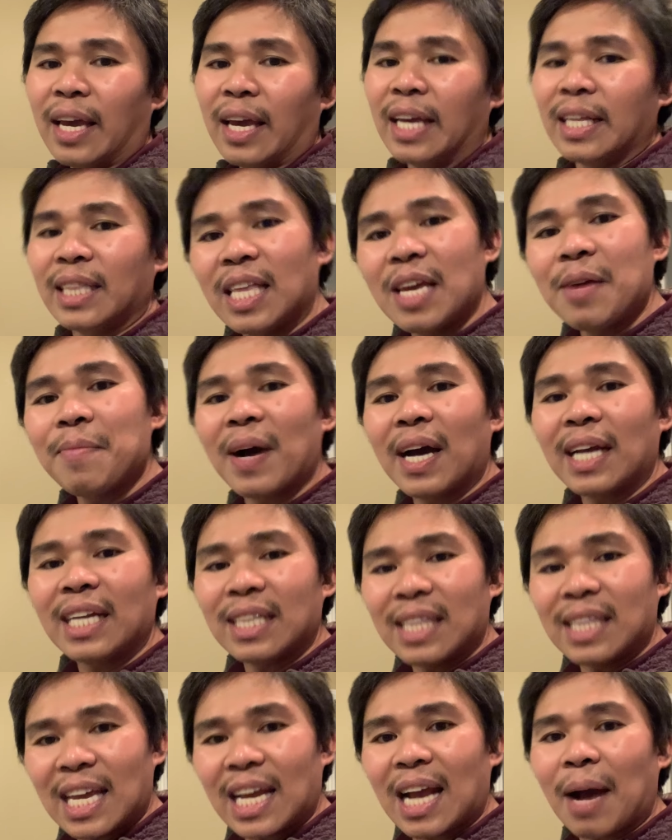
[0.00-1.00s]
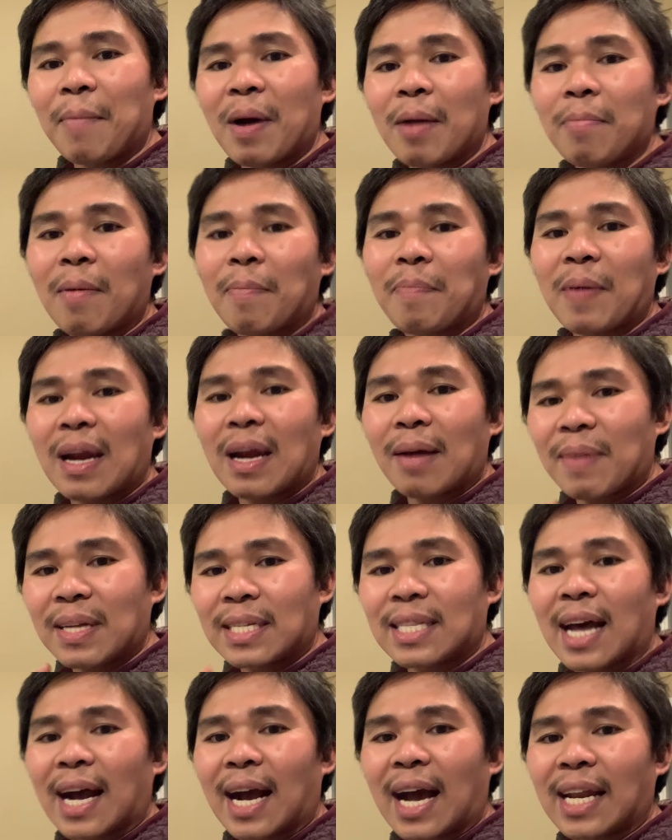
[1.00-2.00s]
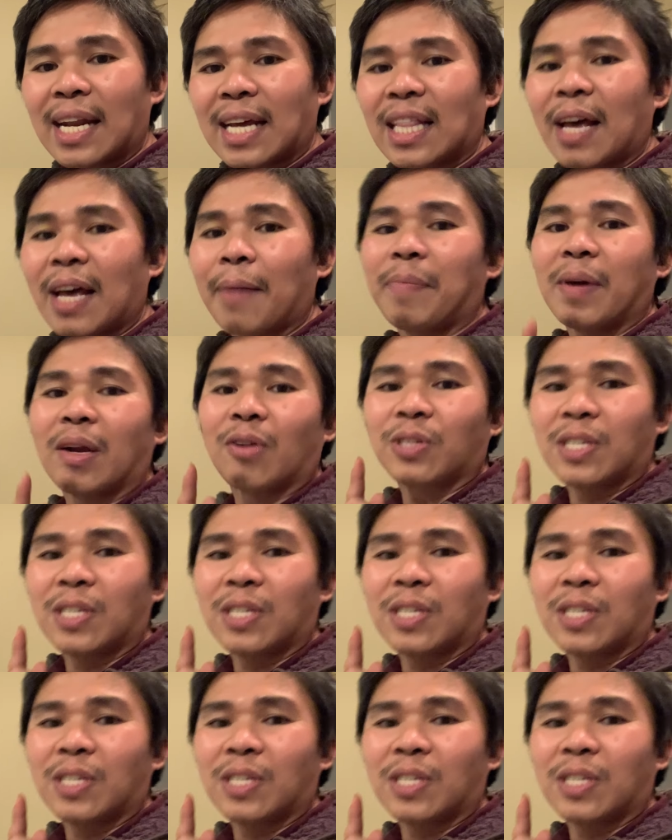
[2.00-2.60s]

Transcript: Hindi, ma hindi ka man mapalabas ng Canada pero